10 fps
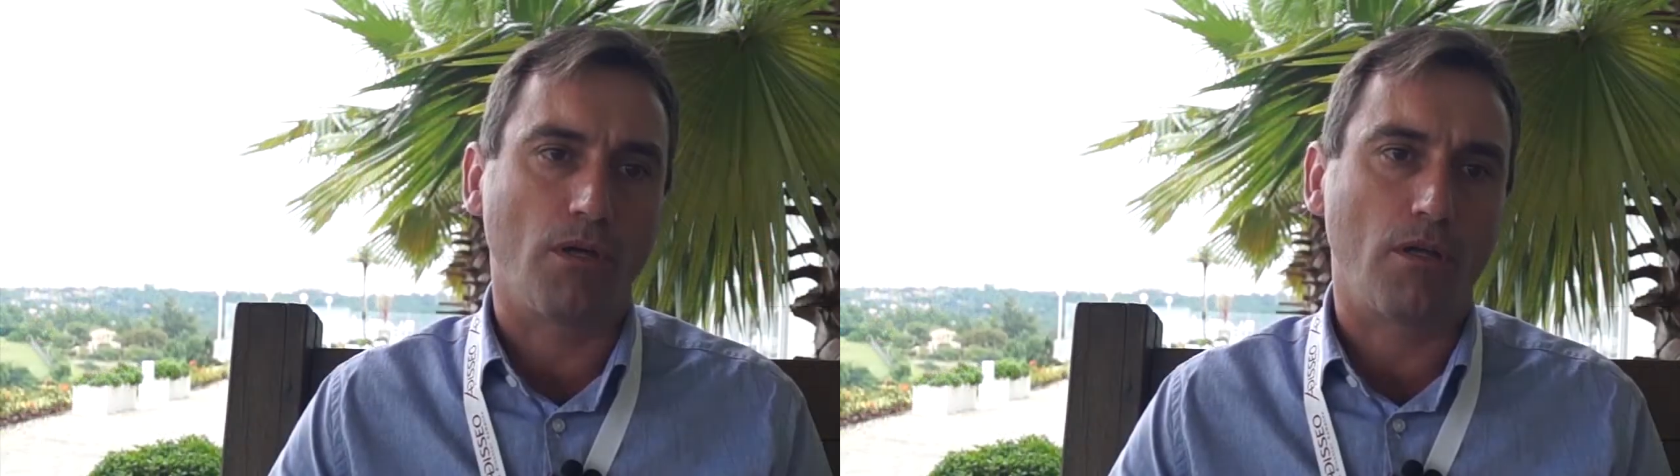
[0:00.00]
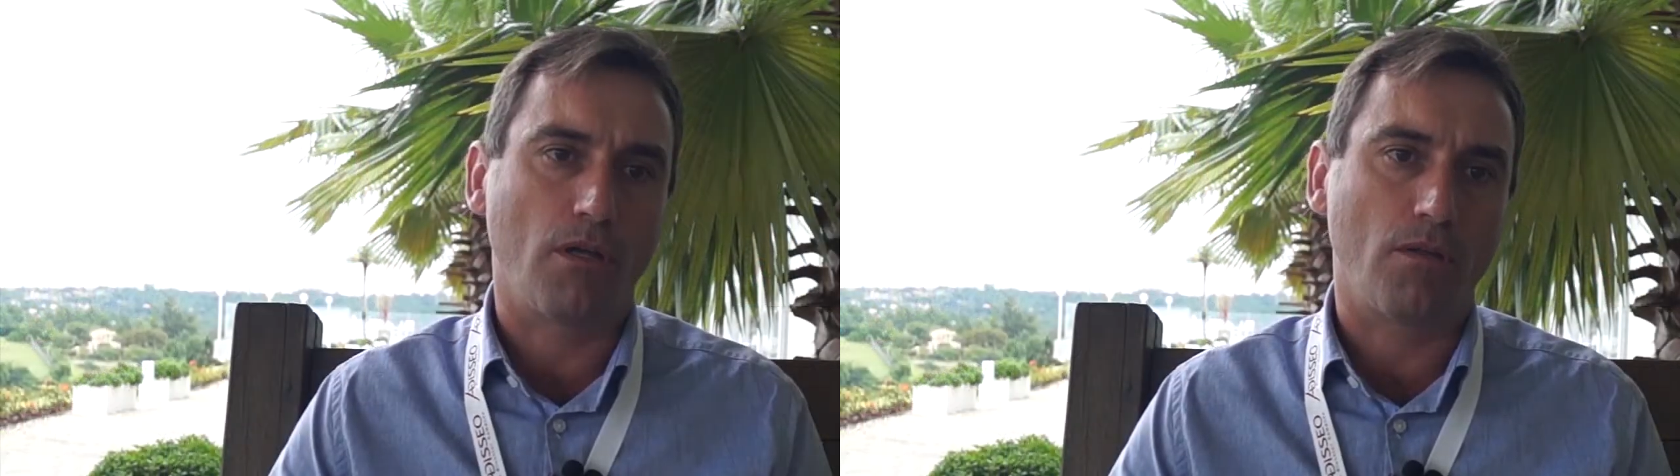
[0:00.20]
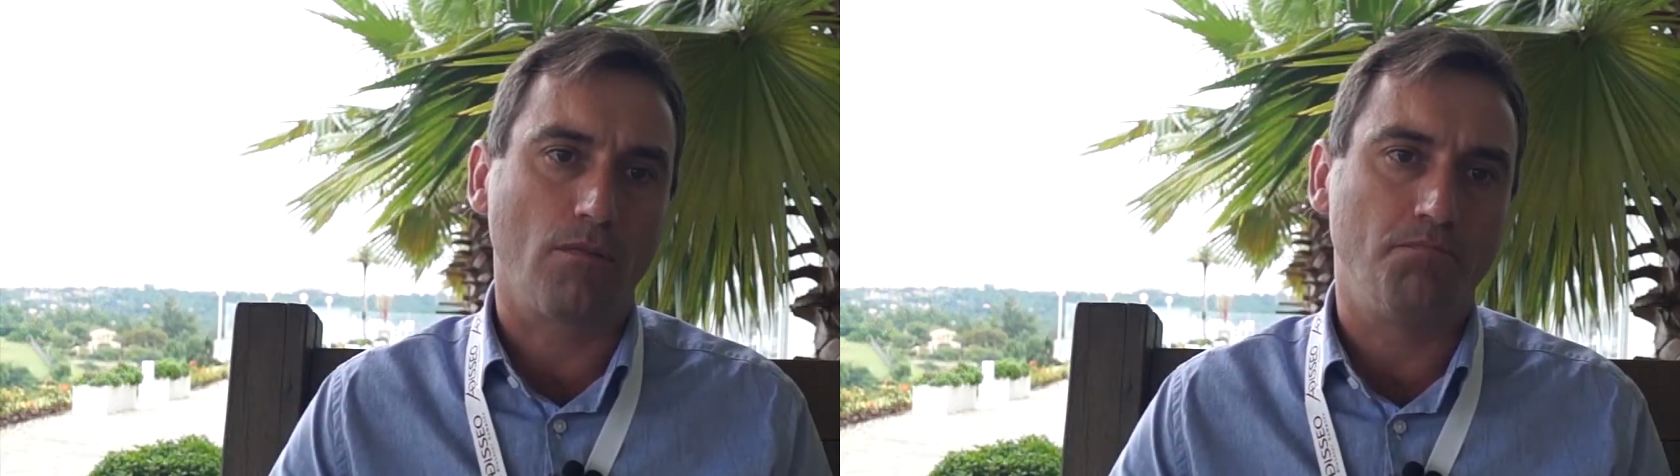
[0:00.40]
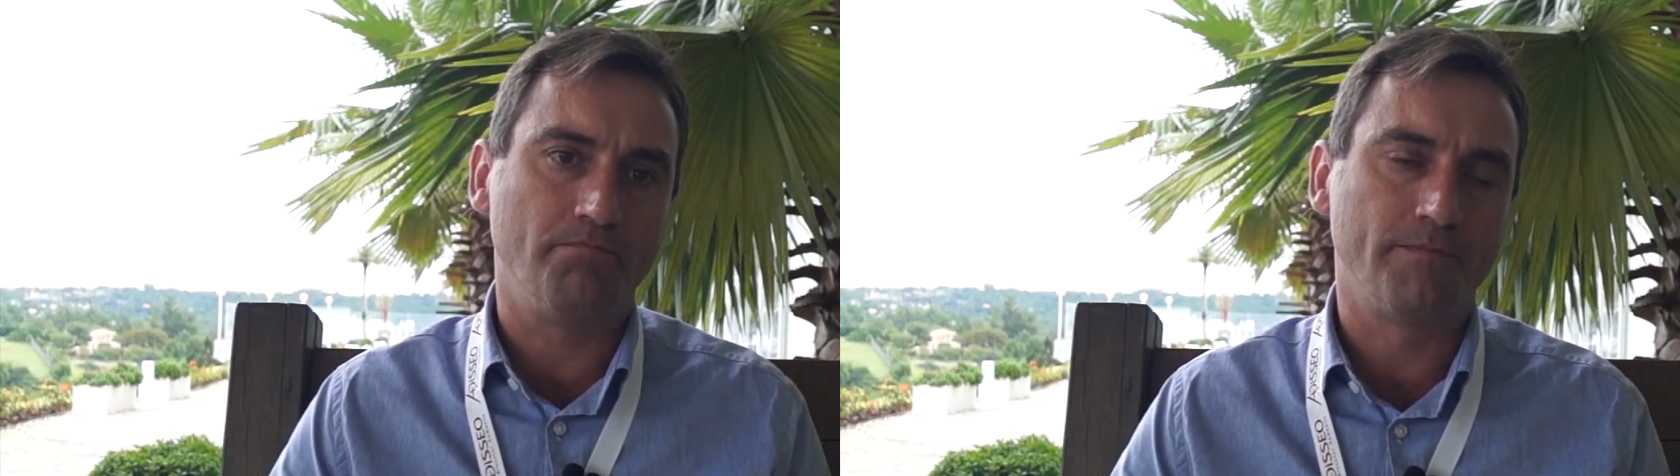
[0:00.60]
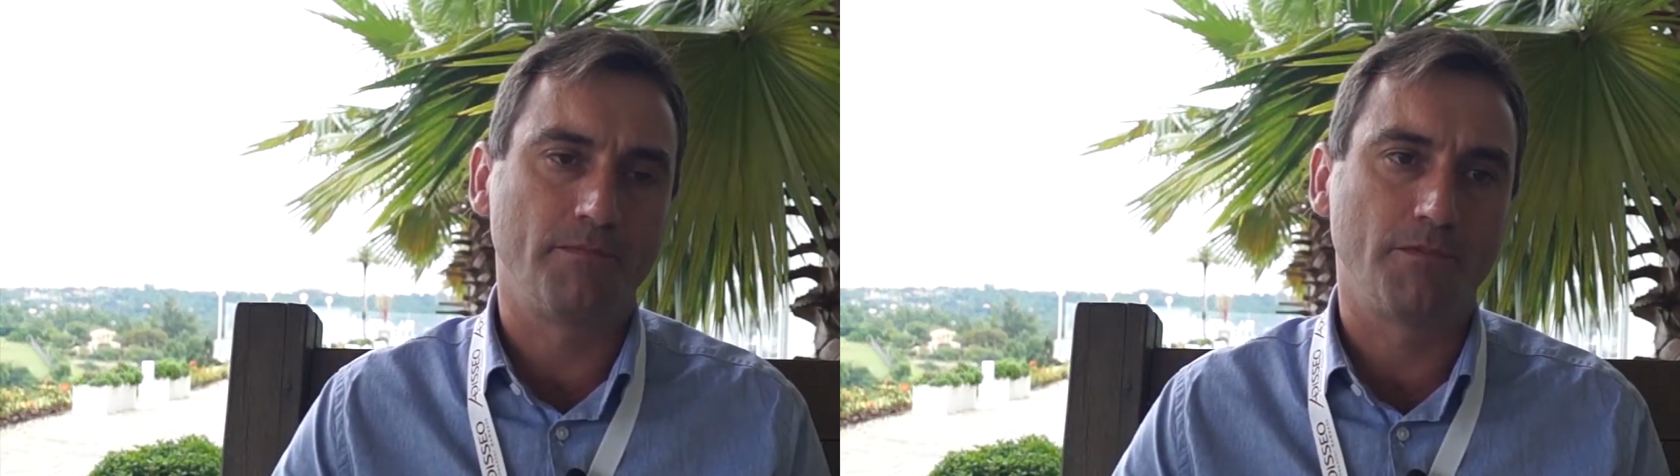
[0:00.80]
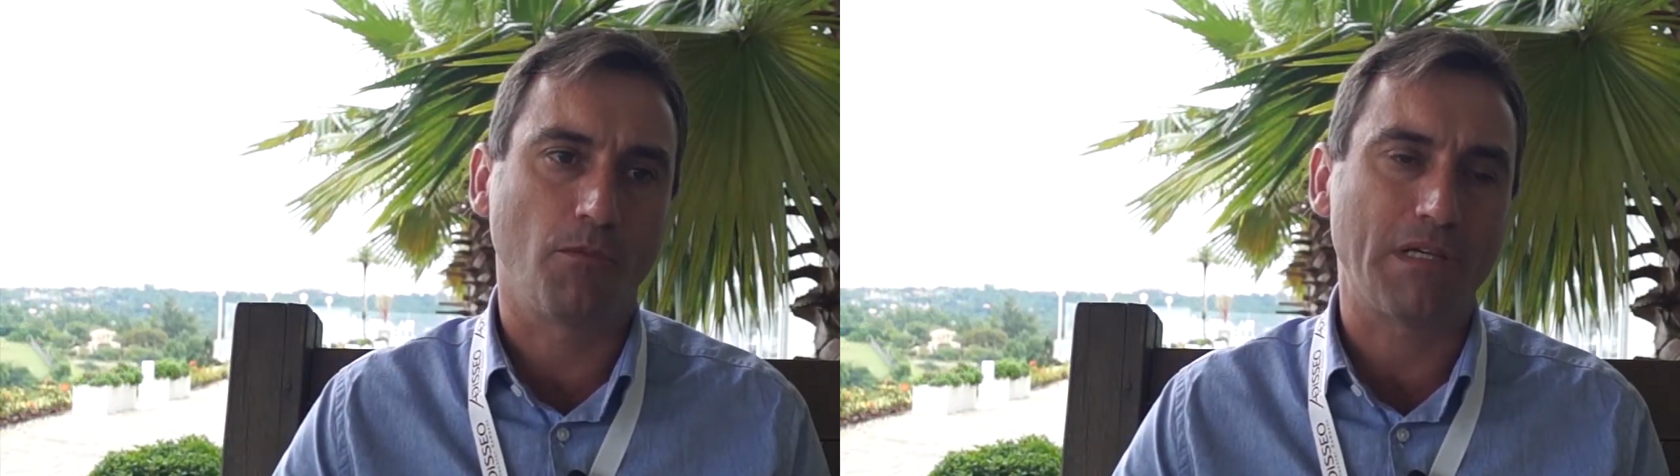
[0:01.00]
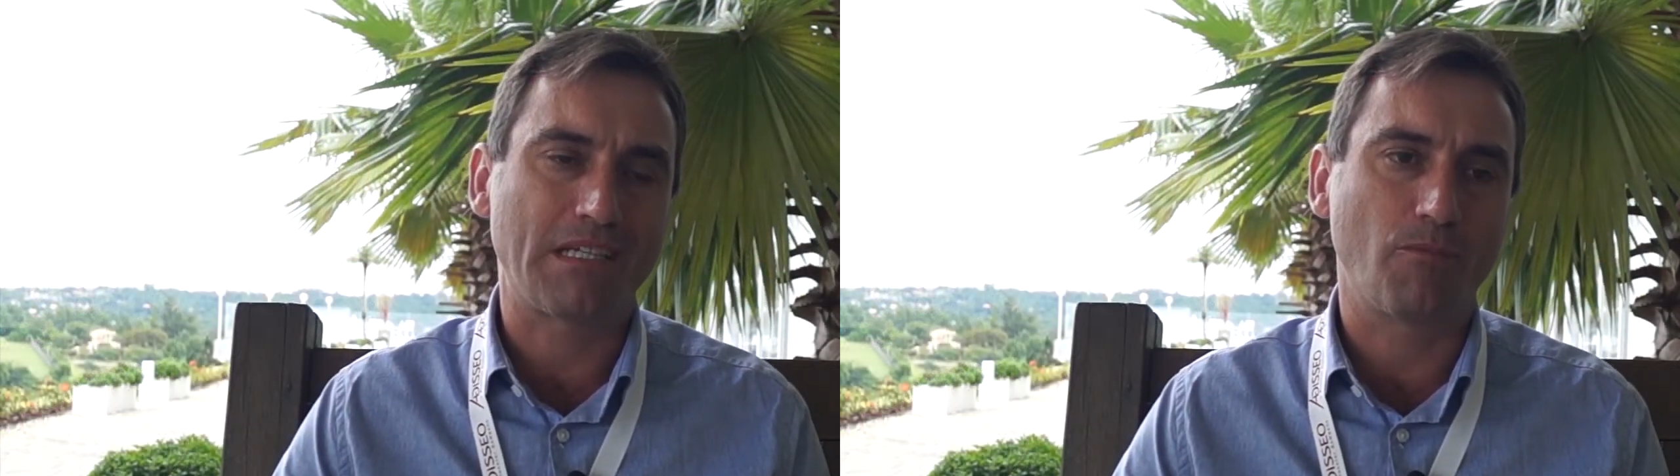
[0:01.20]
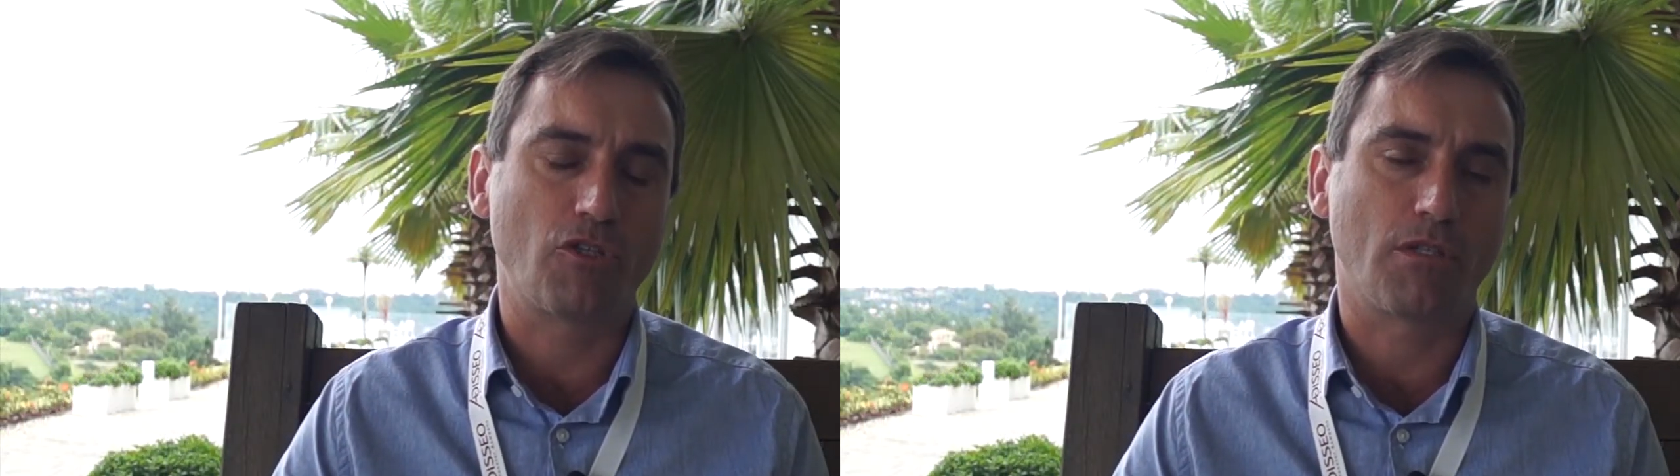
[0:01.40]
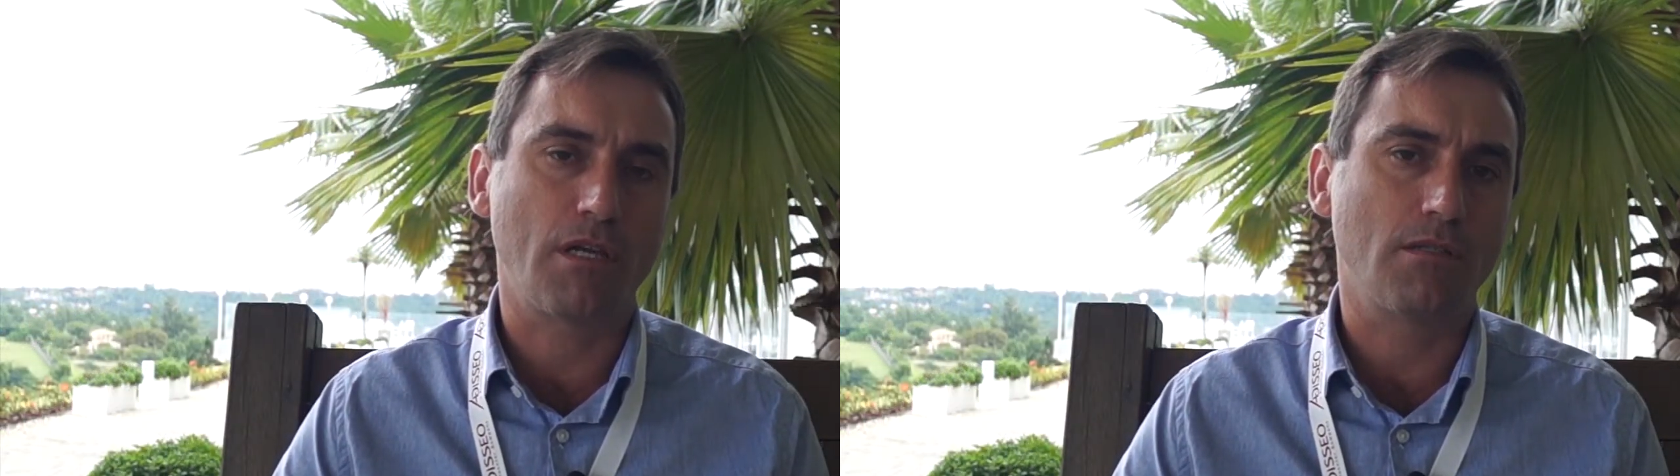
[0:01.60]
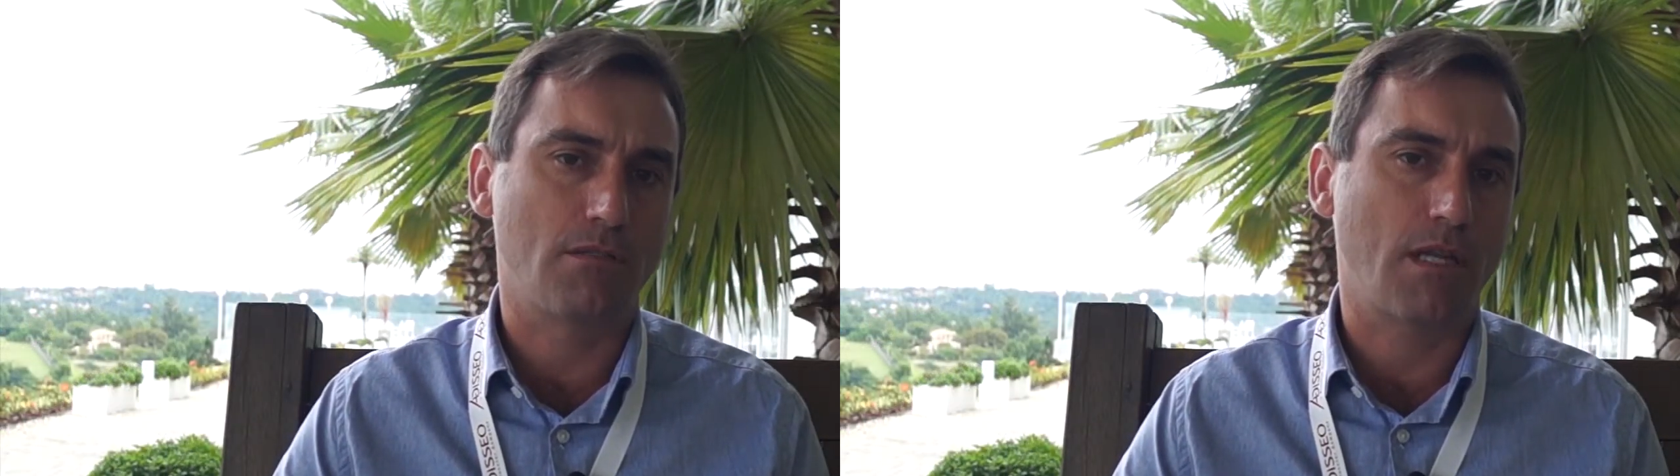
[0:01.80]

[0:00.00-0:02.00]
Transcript: é, são basicamente três,